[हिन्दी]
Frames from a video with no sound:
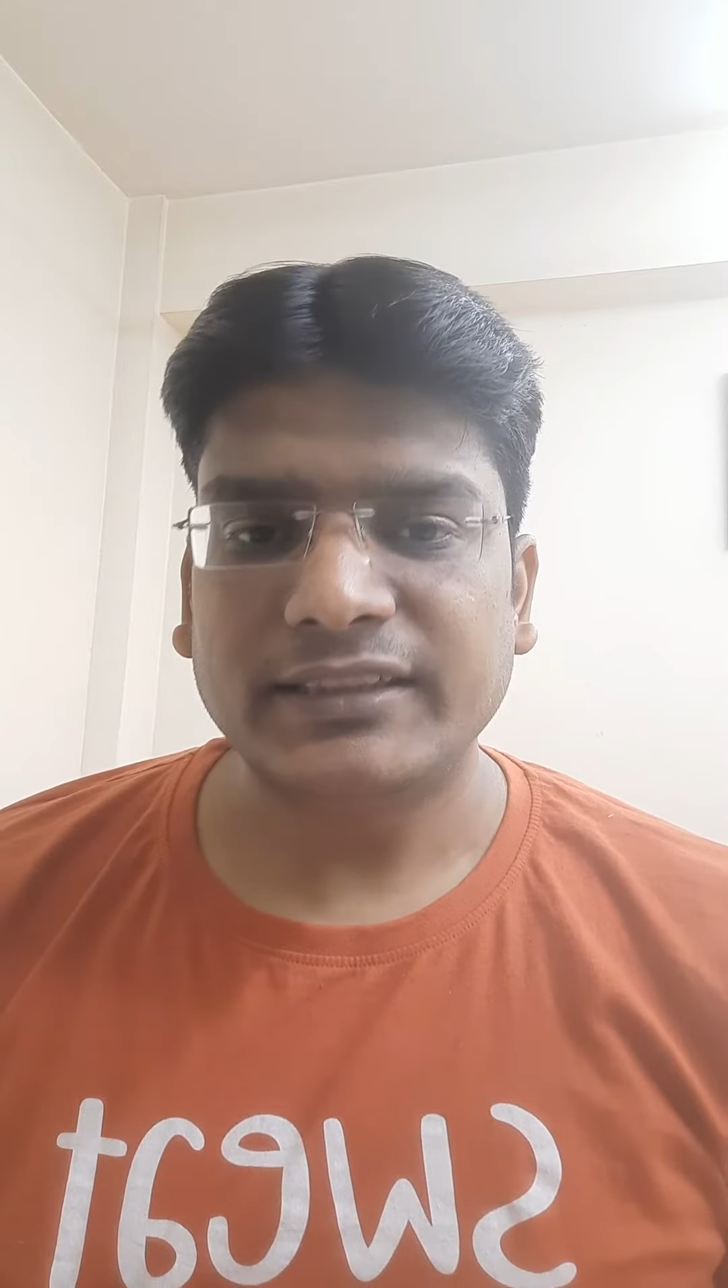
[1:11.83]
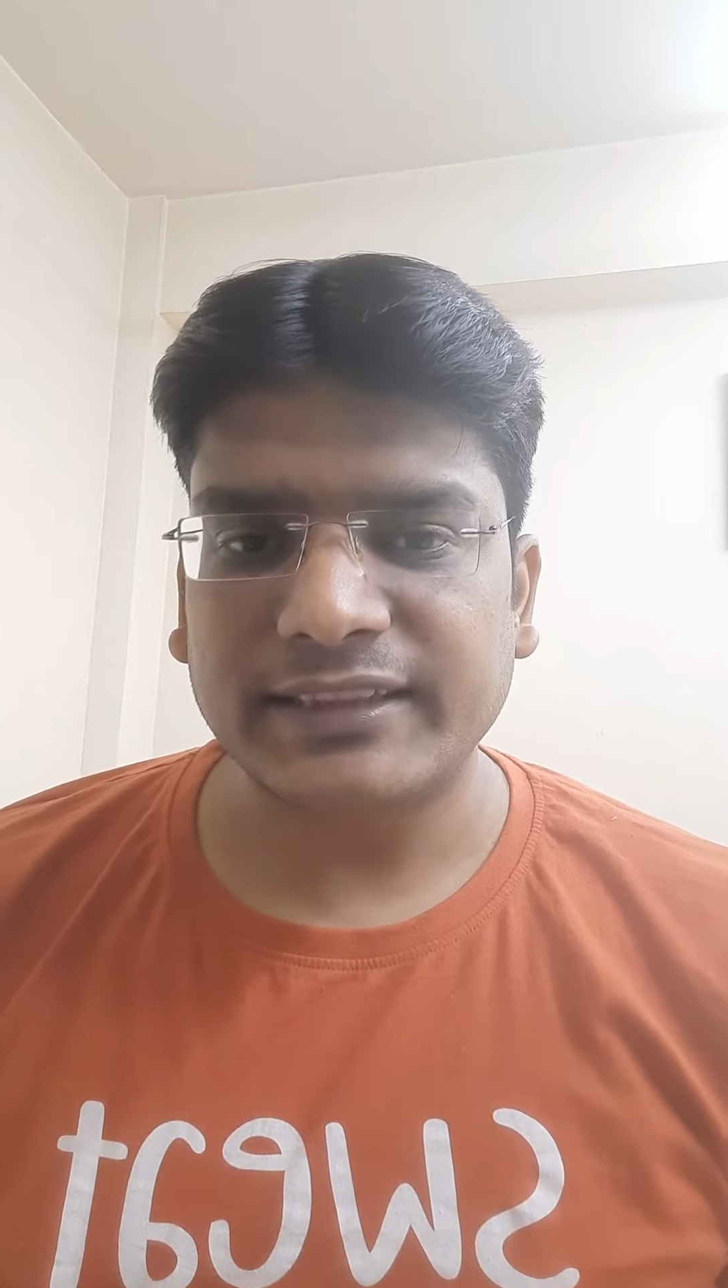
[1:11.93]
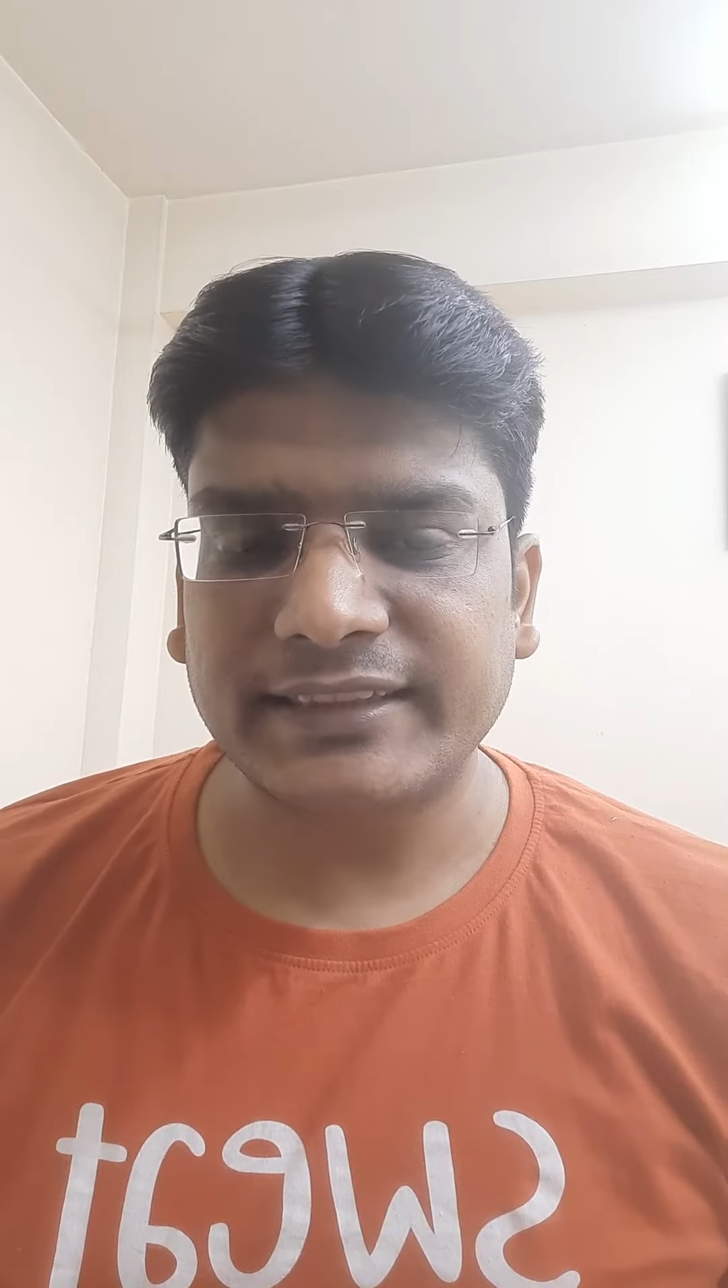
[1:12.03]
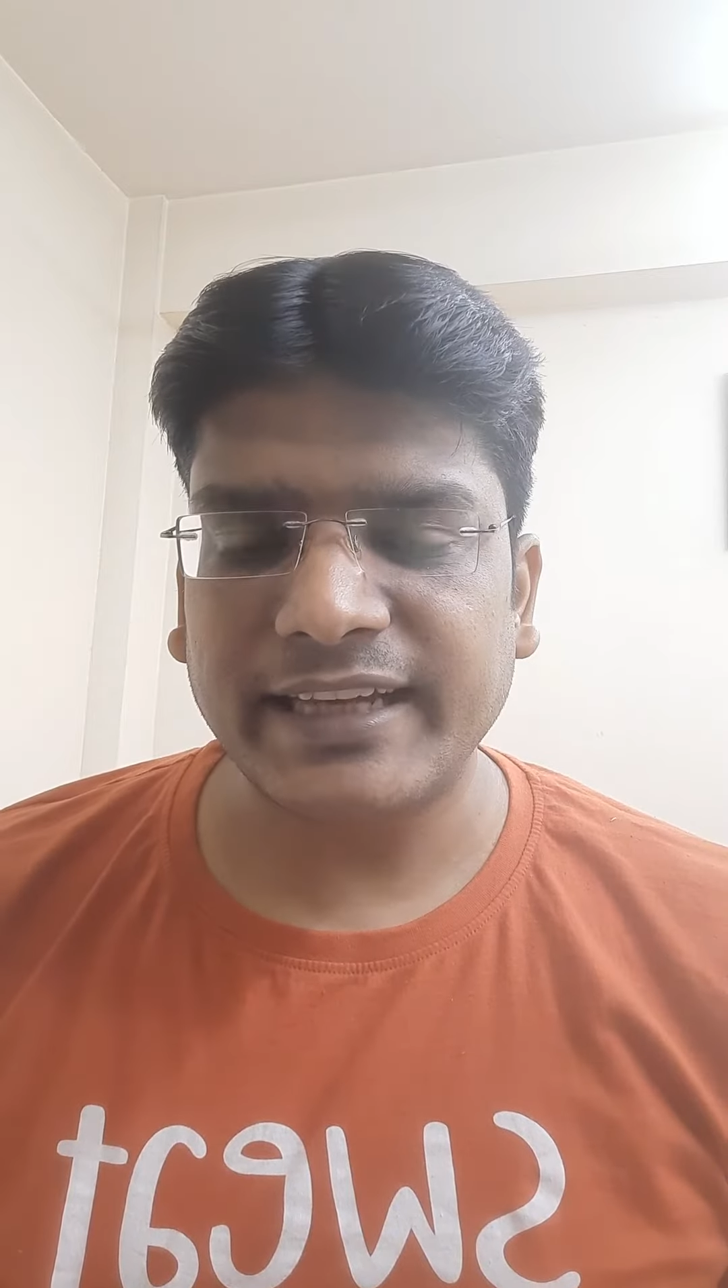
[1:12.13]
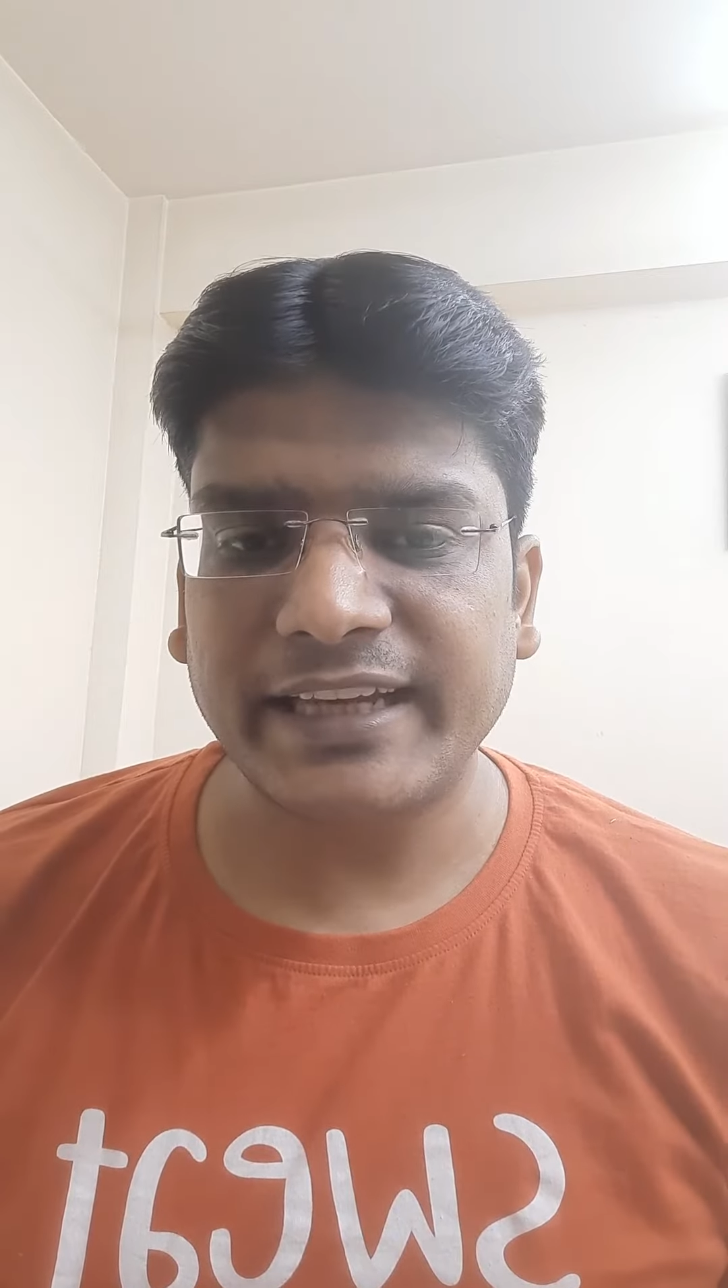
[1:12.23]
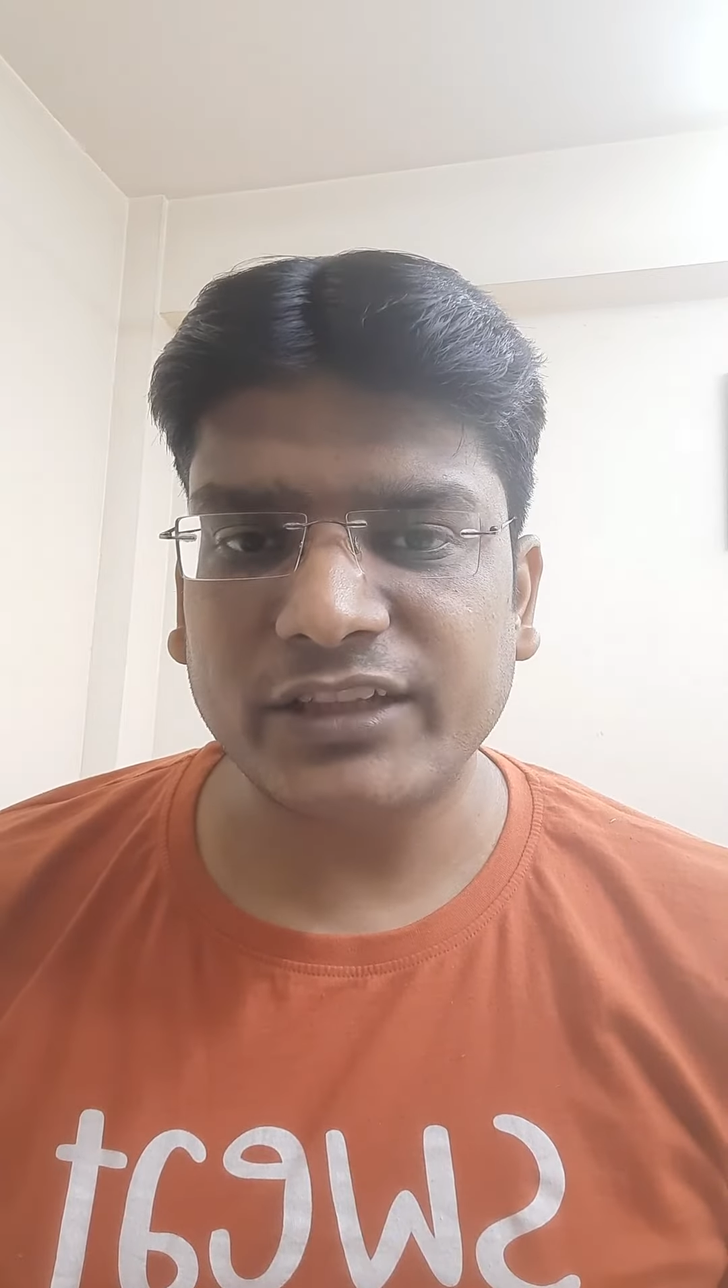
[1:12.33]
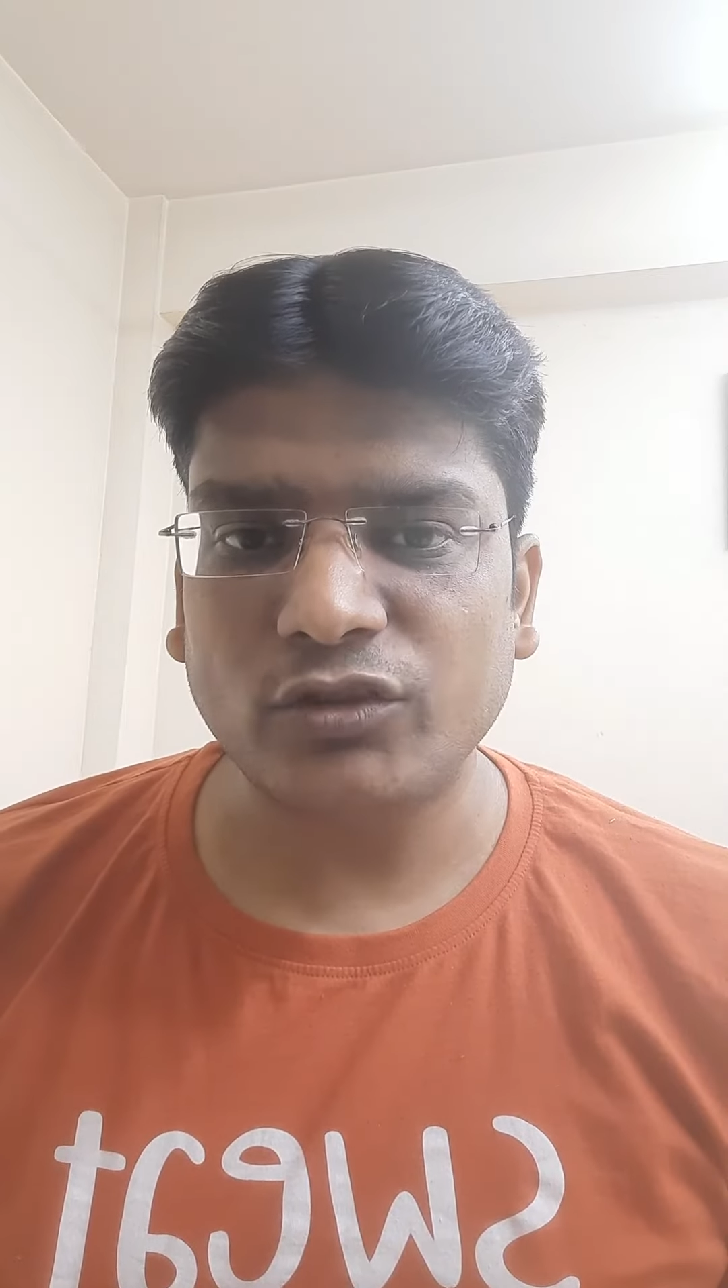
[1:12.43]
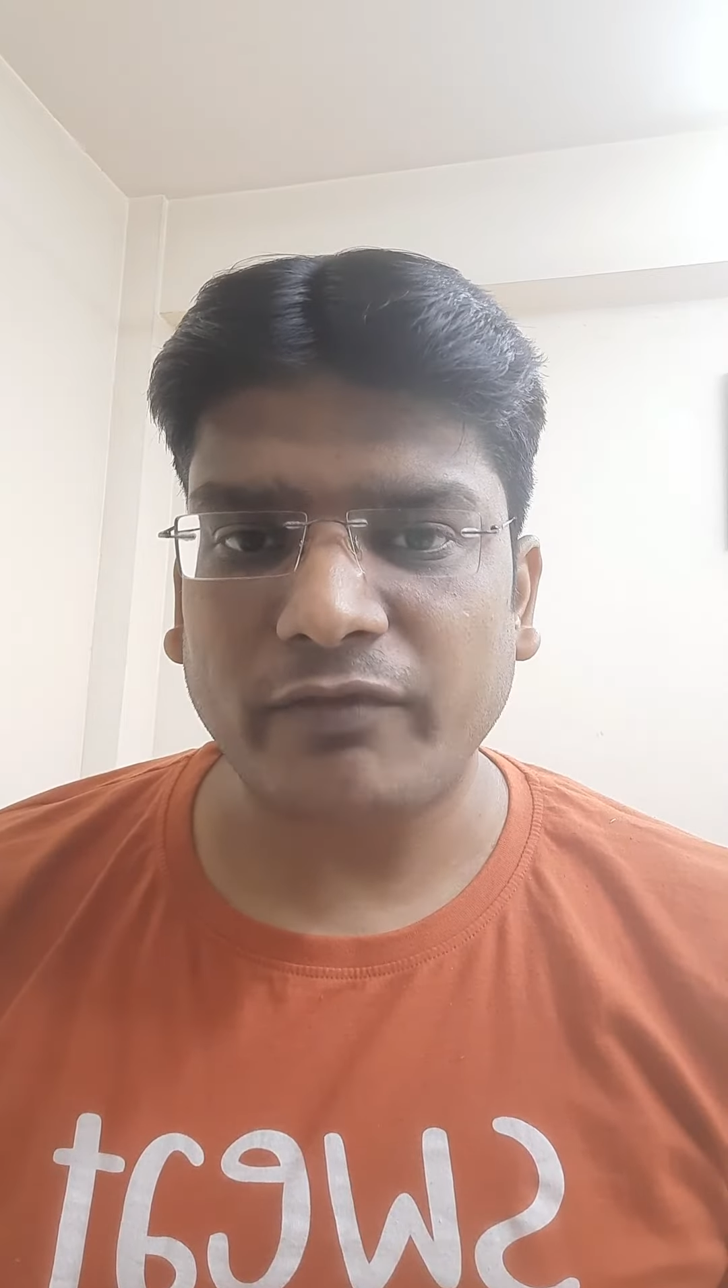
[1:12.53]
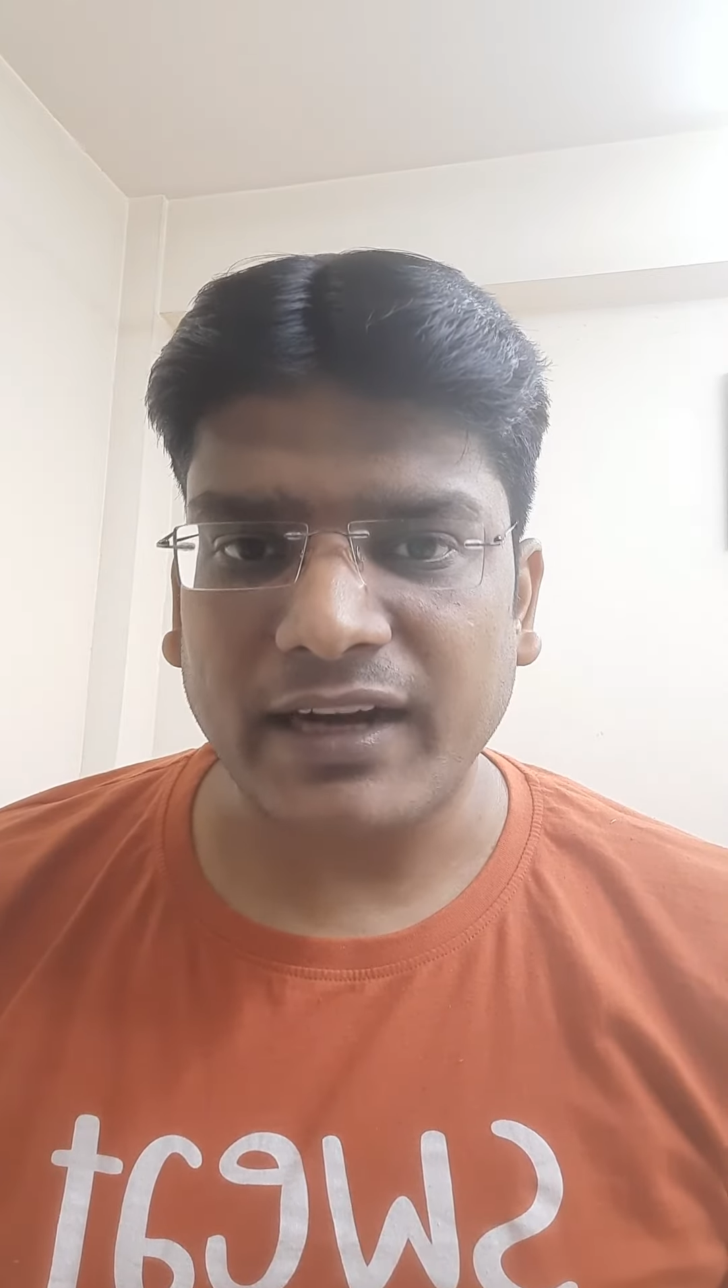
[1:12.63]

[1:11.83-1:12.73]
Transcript: जिससे कि जो